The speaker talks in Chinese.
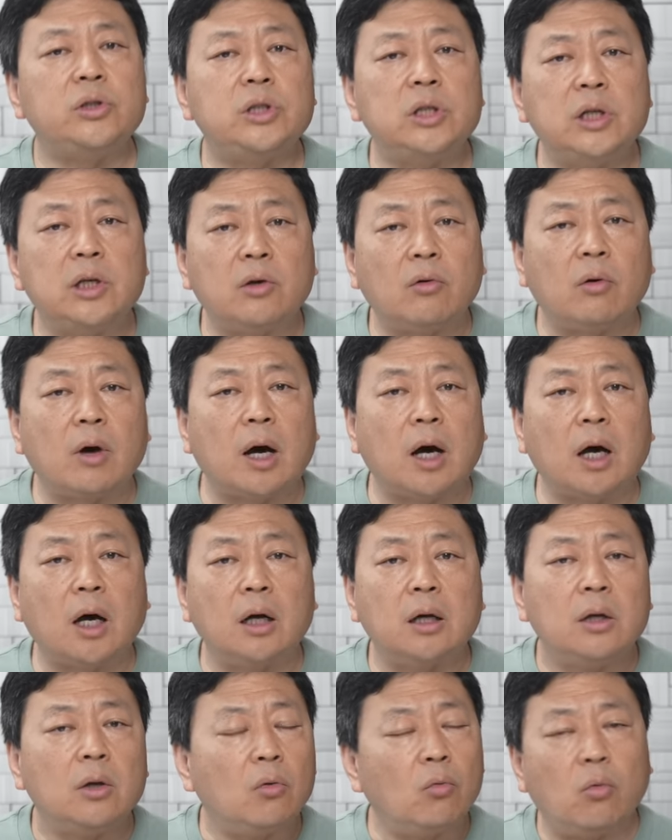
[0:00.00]
心里话啊。
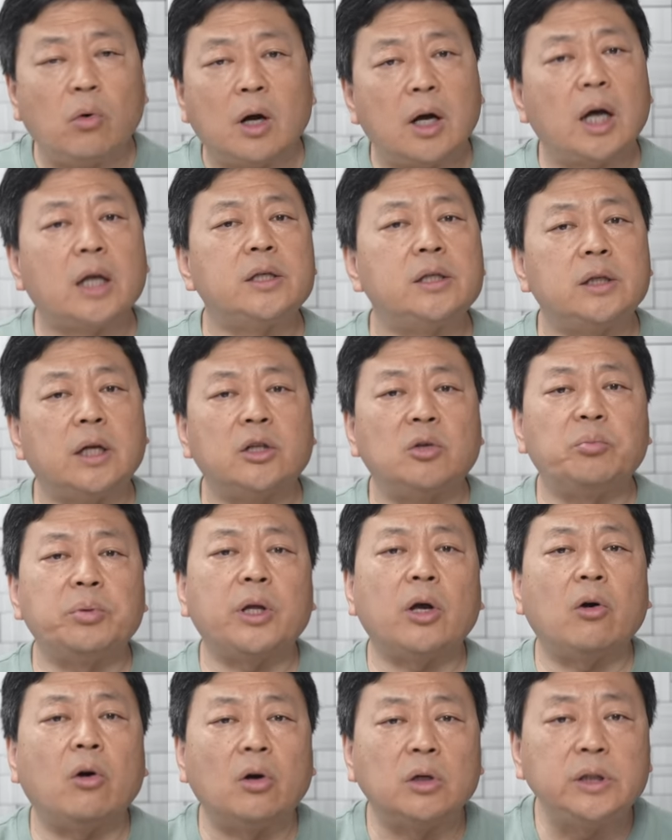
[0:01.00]
我看起来都不
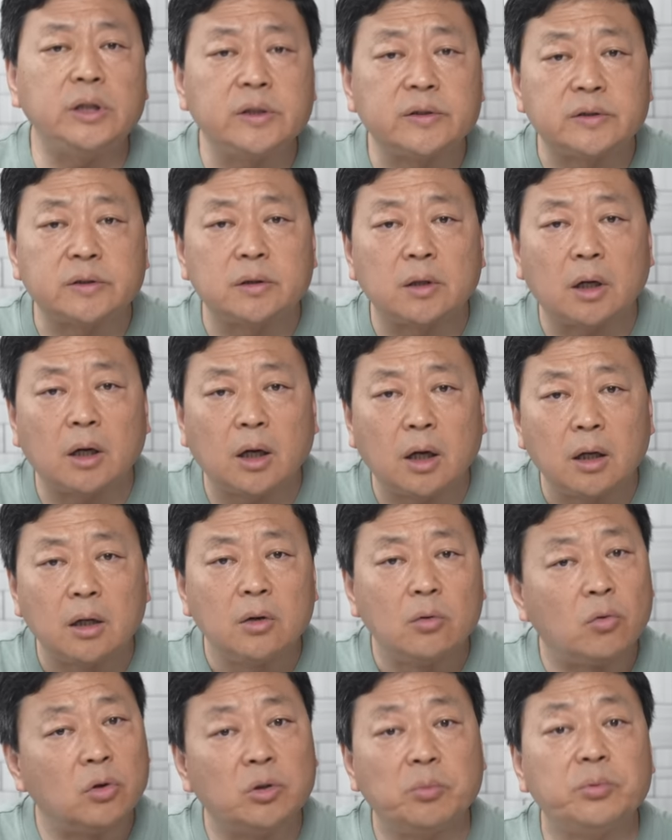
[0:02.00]
太好意思啊，
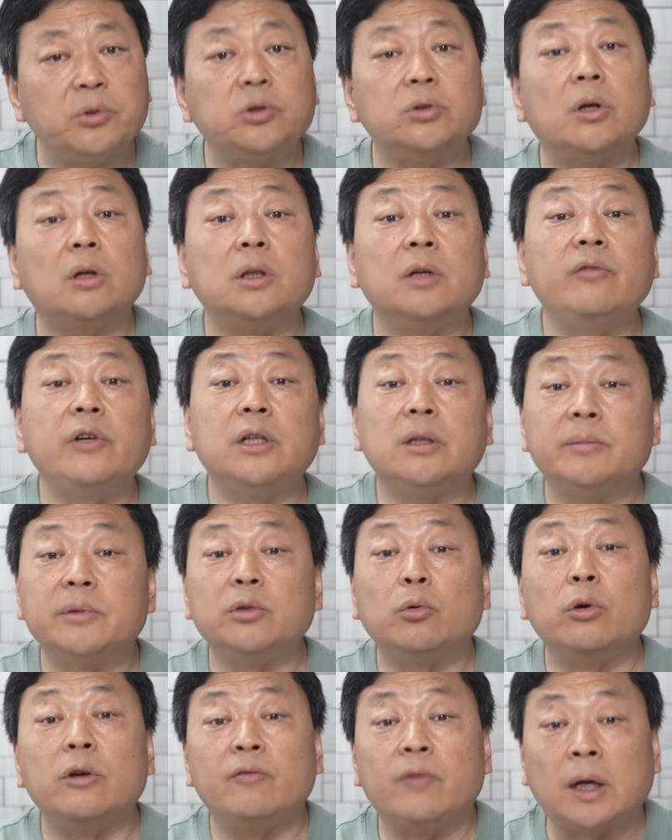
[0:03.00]
我都不知道他为什么
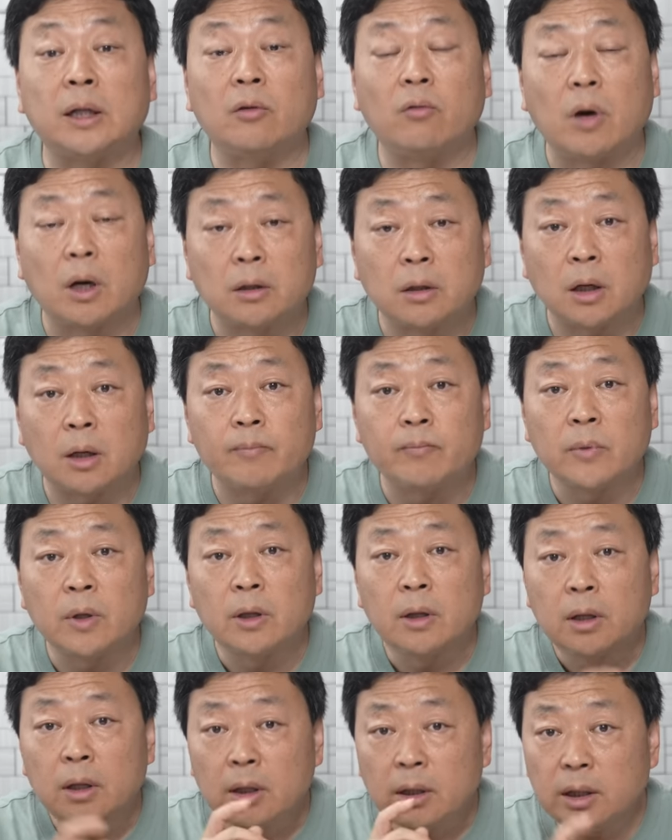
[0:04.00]
都会发到网上。
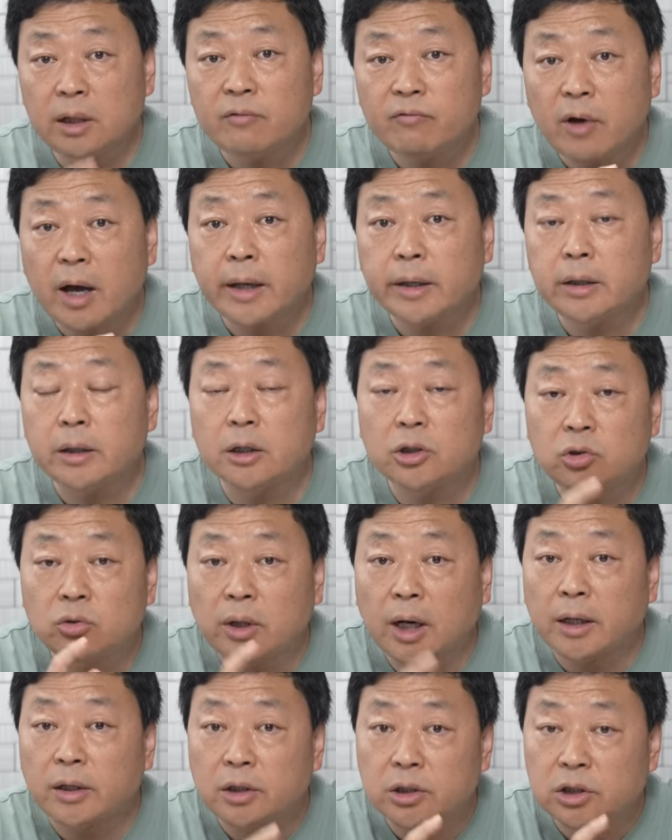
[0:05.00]
另外一个就
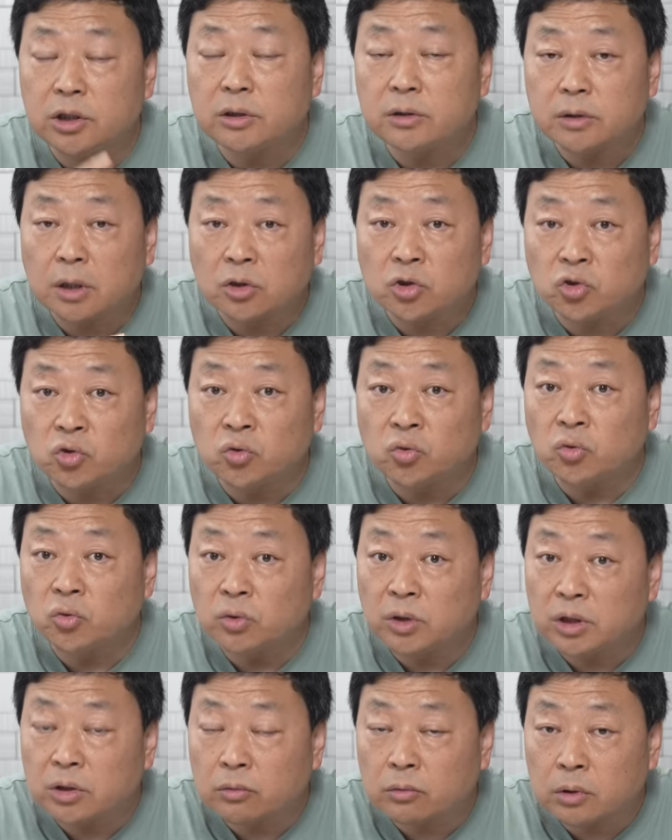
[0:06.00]
开始经常出入
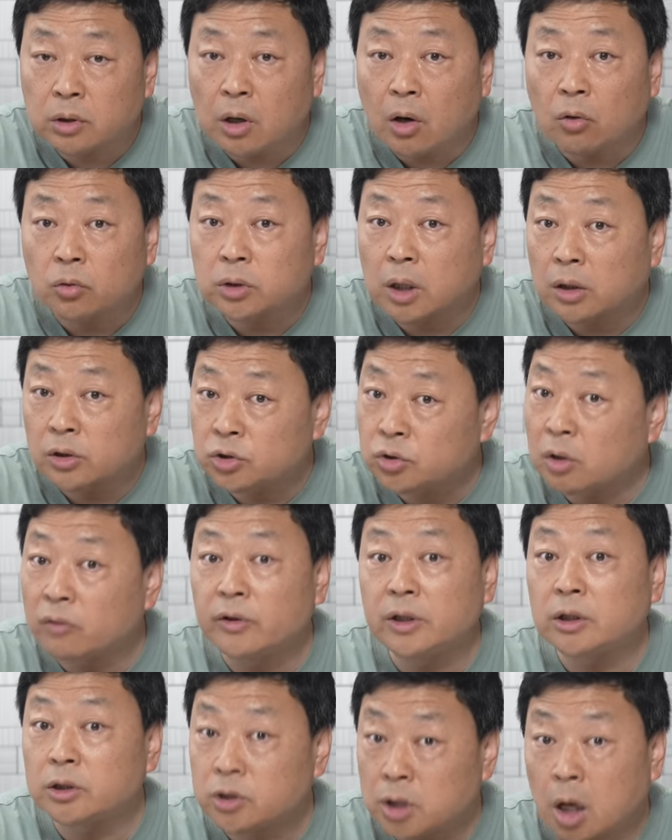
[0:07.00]
那种高档消
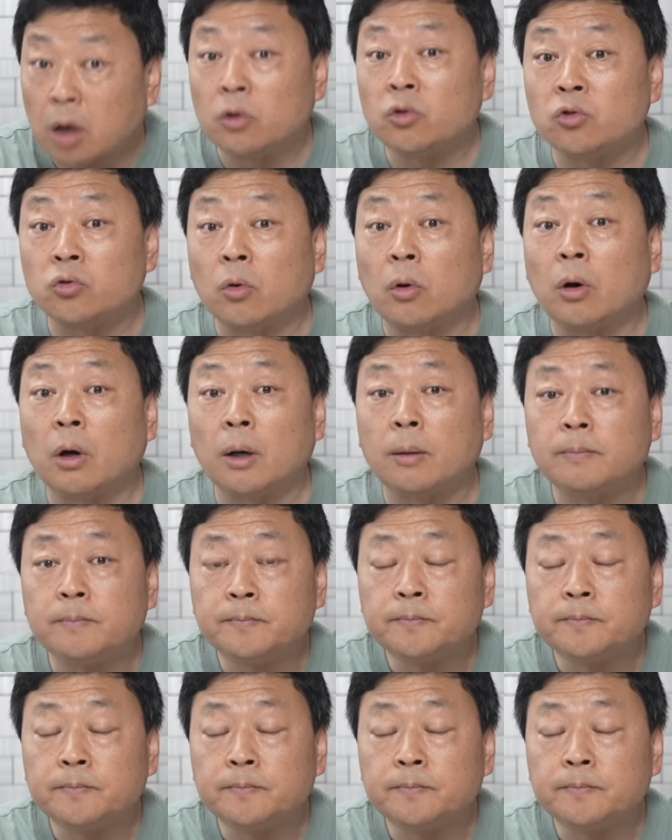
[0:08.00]
费的场所。